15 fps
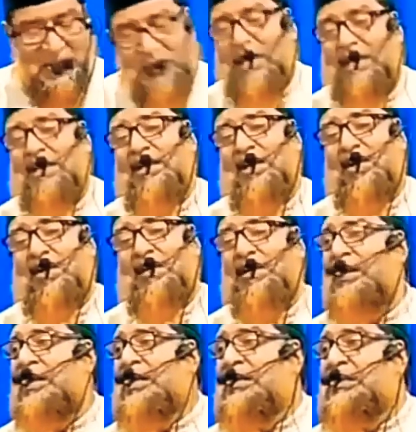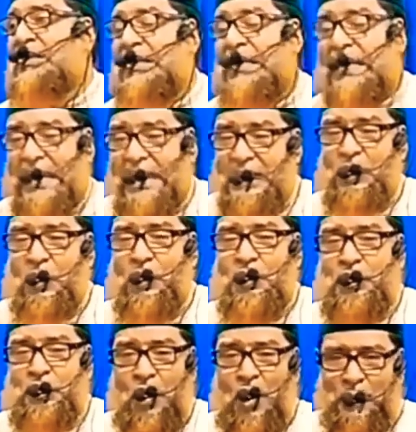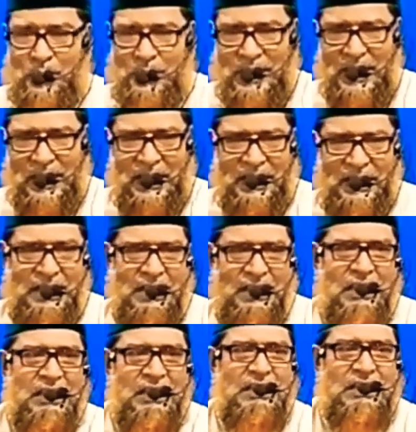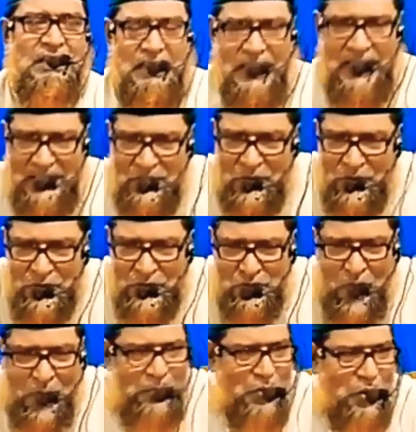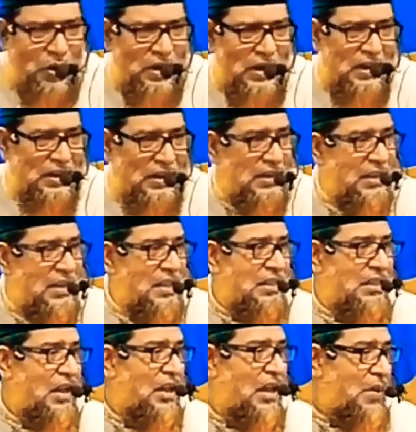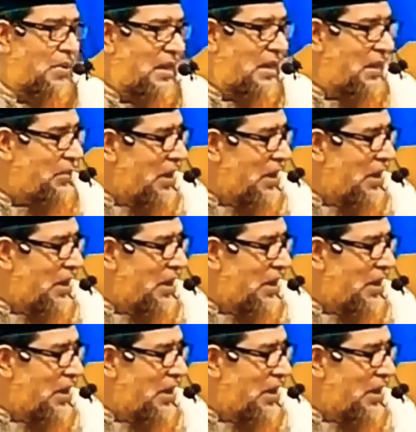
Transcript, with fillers: এর সাথে তৎ তিনি যখন সব দেন তিনি যখন সব করেন তাহলে আমার